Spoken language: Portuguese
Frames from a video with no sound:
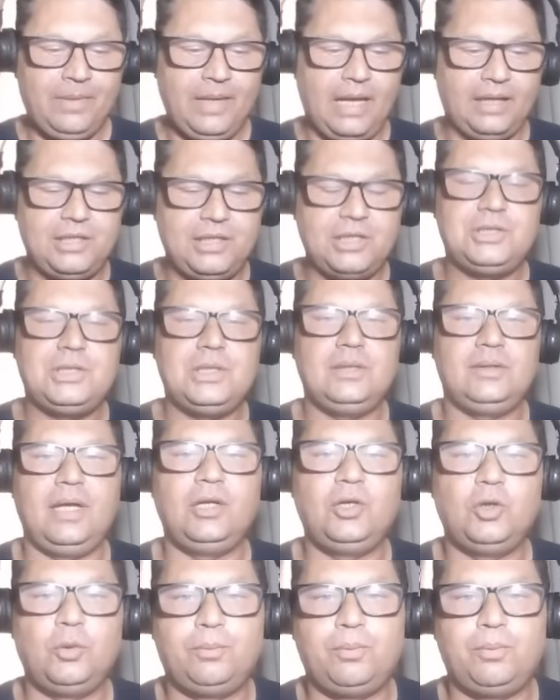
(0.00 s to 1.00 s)
e a gente
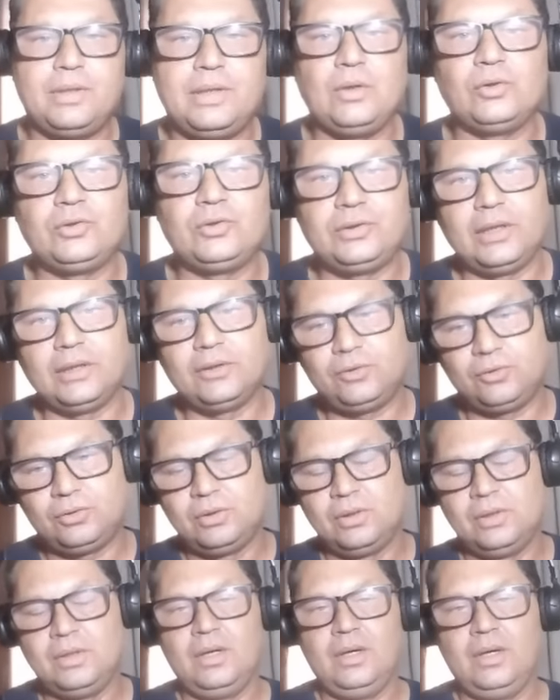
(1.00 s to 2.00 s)
entende o porquê o
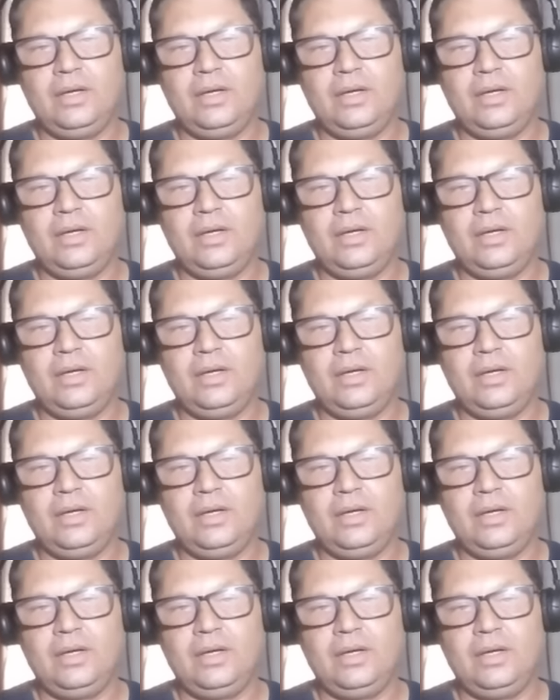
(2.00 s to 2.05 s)
Santos